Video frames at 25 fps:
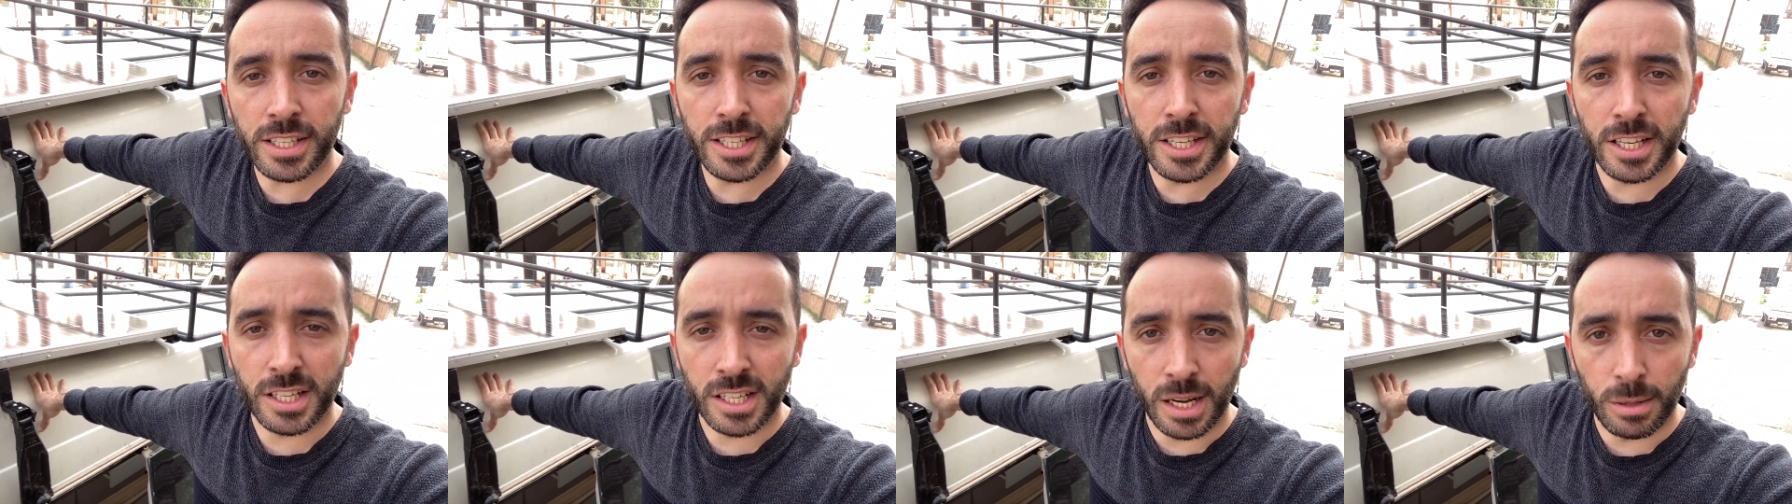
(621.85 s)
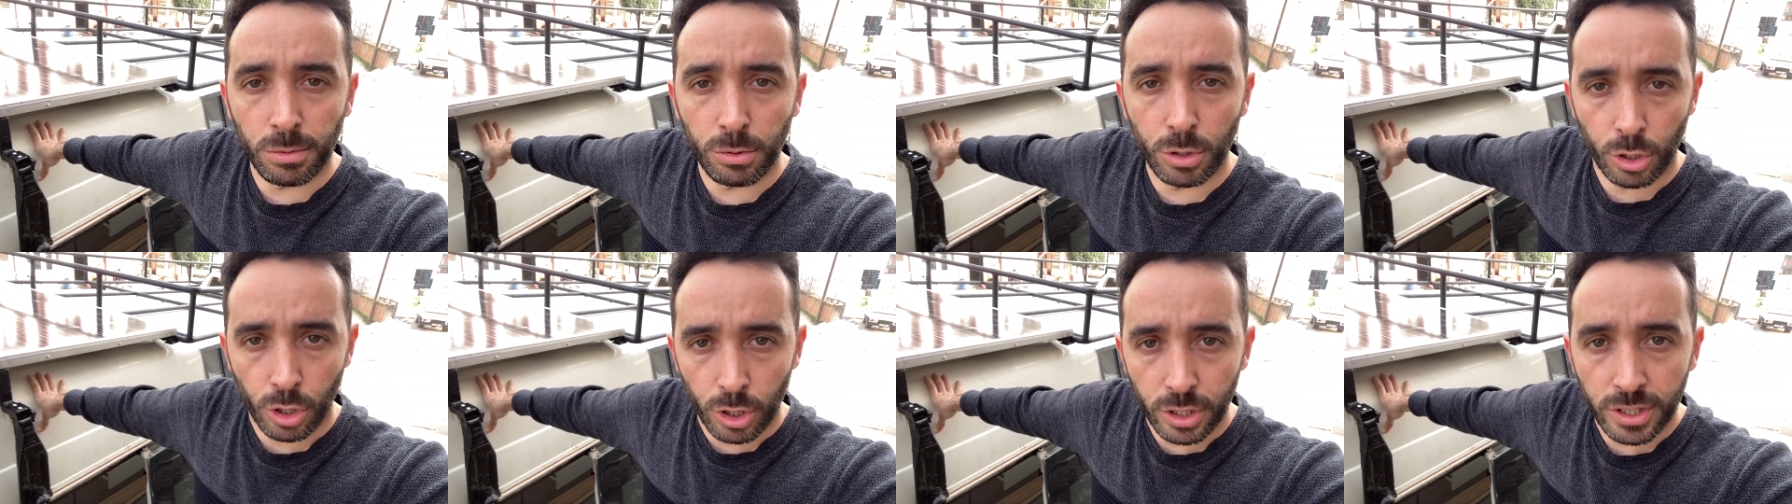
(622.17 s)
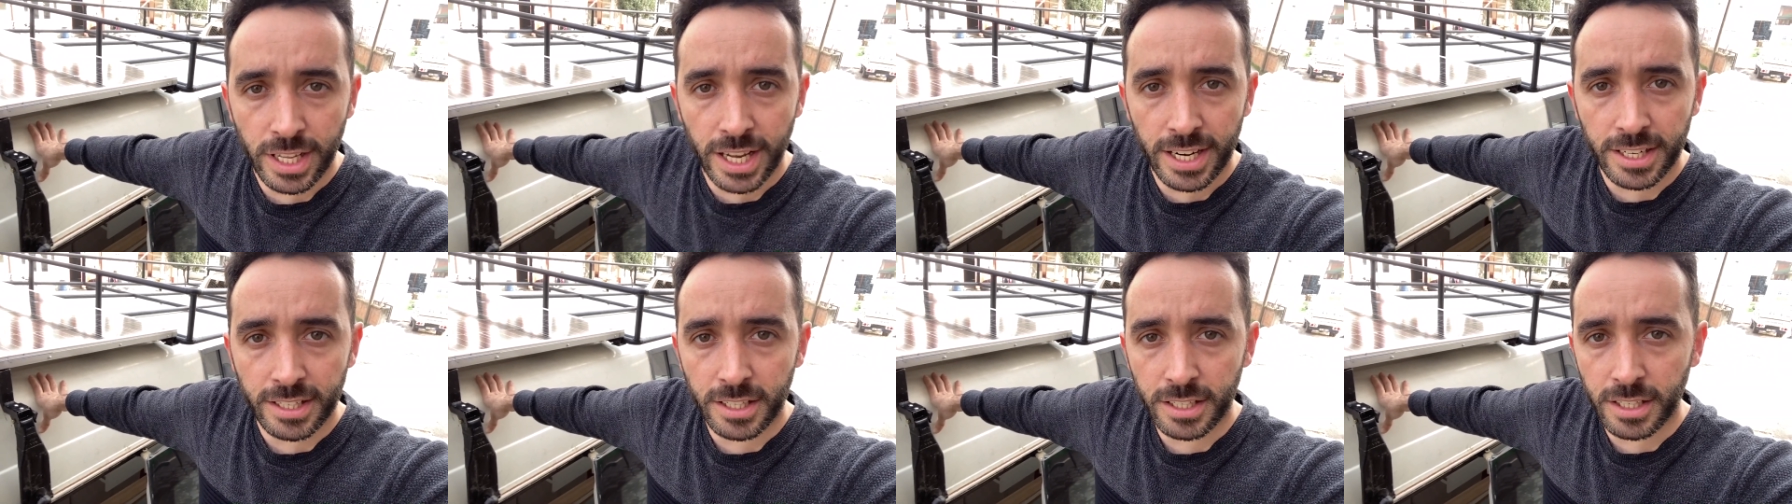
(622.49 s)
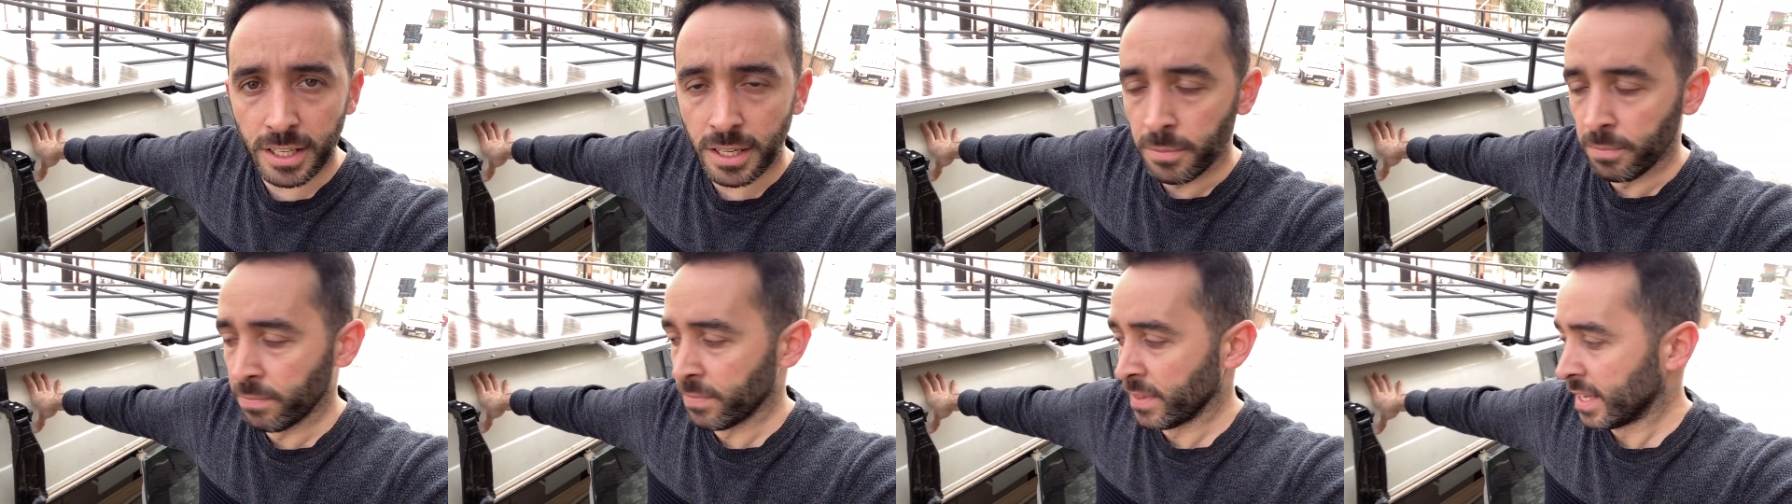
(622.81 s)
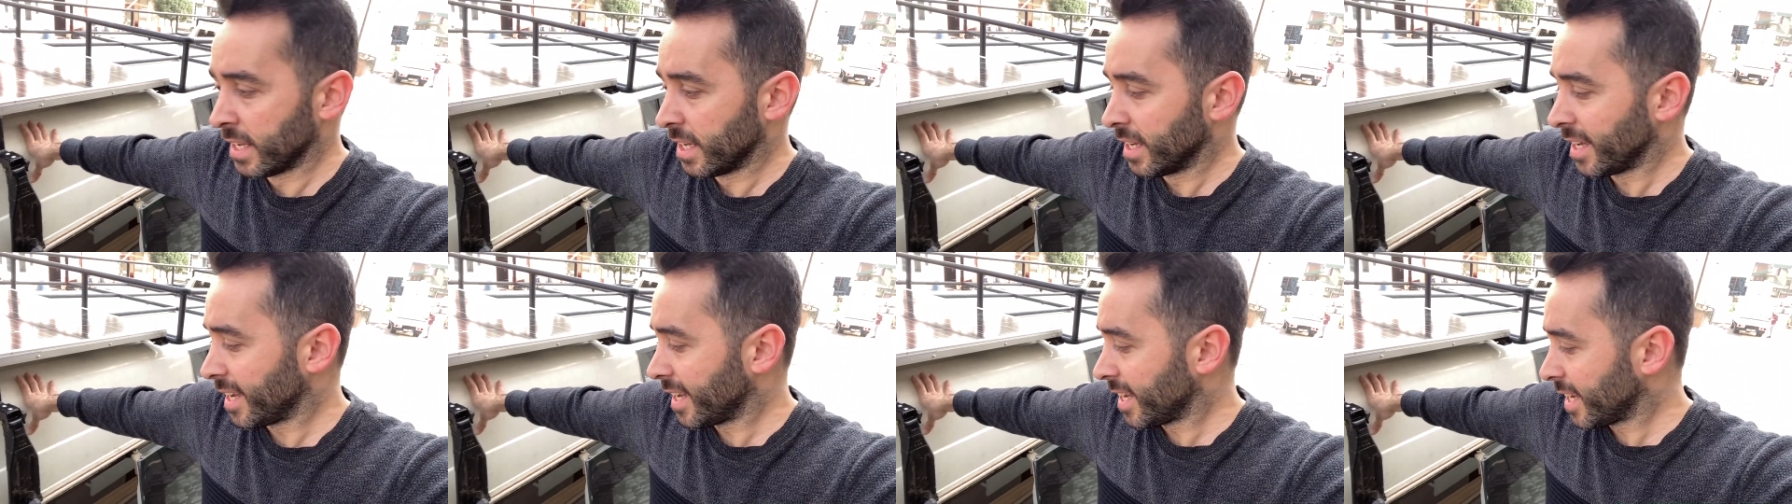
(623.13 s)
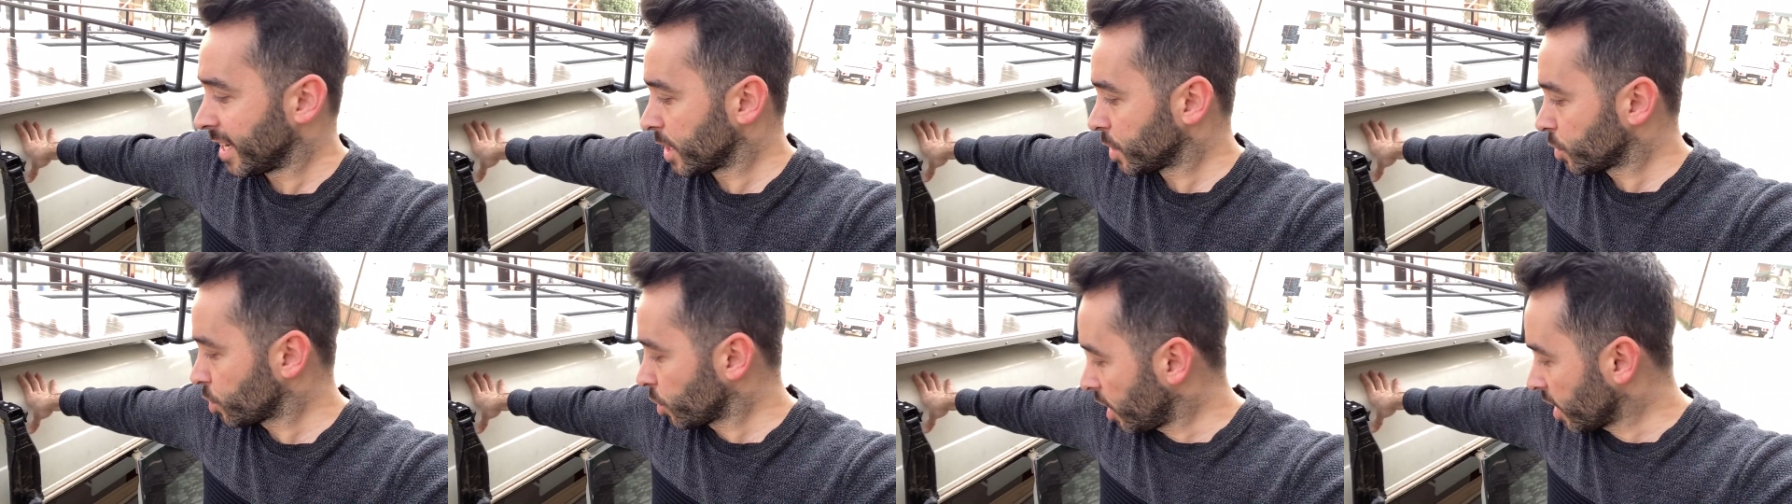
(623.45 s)
iki kablo gönderdik.
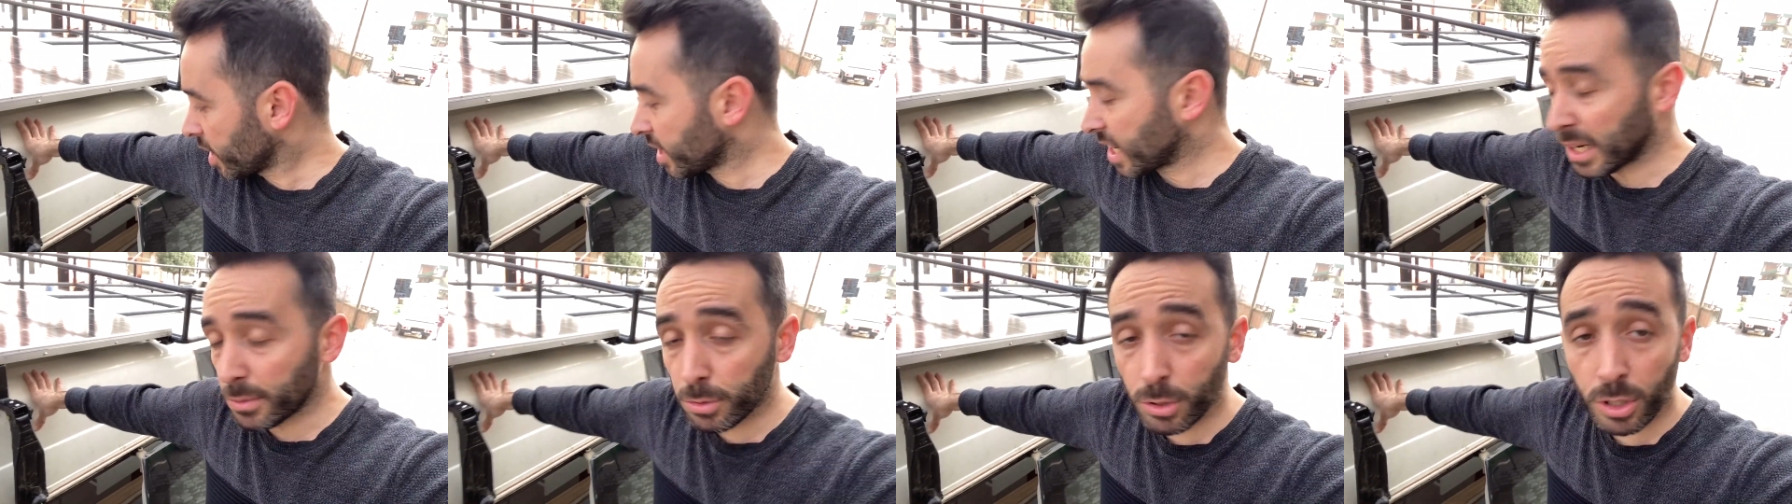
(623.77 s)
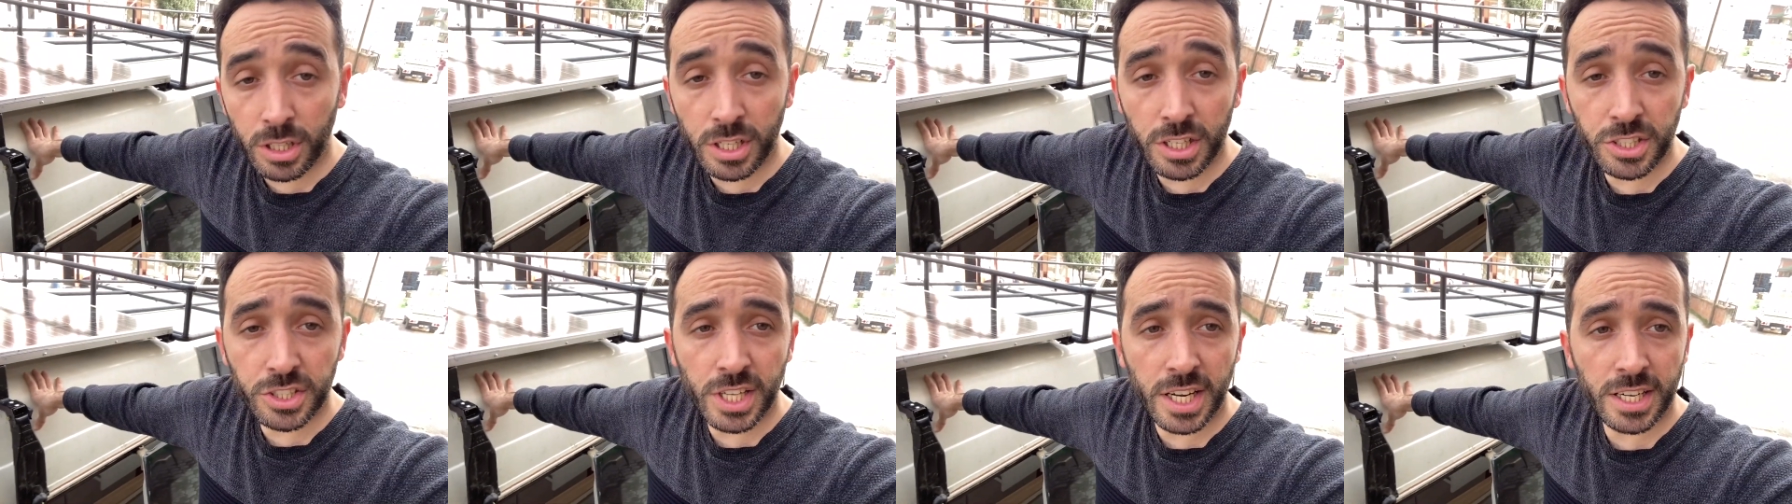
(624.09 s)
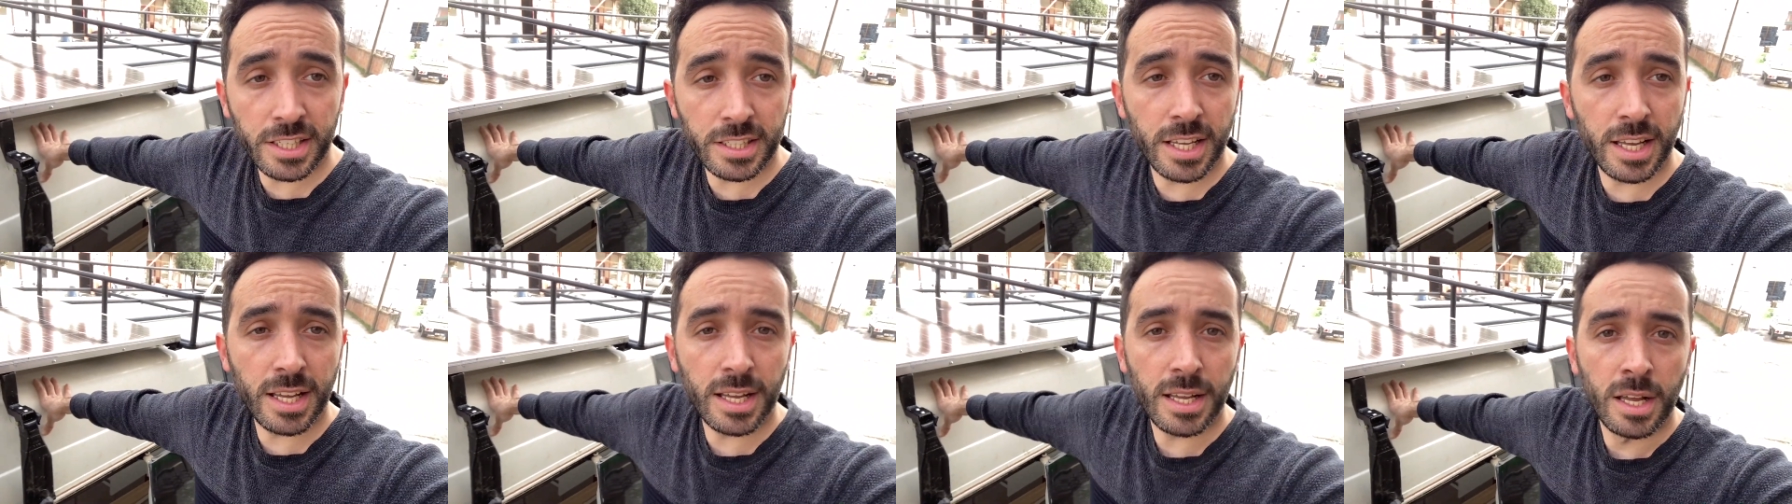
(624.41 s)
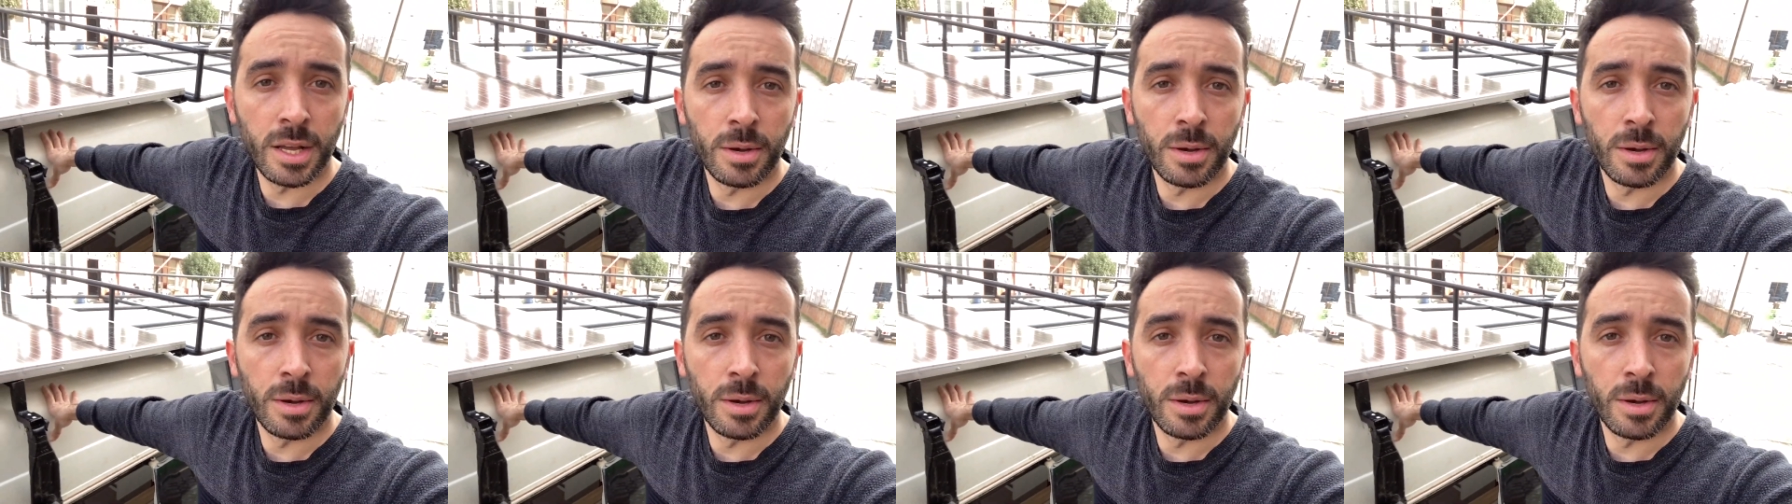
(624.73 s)
E, şu an kablolar içeride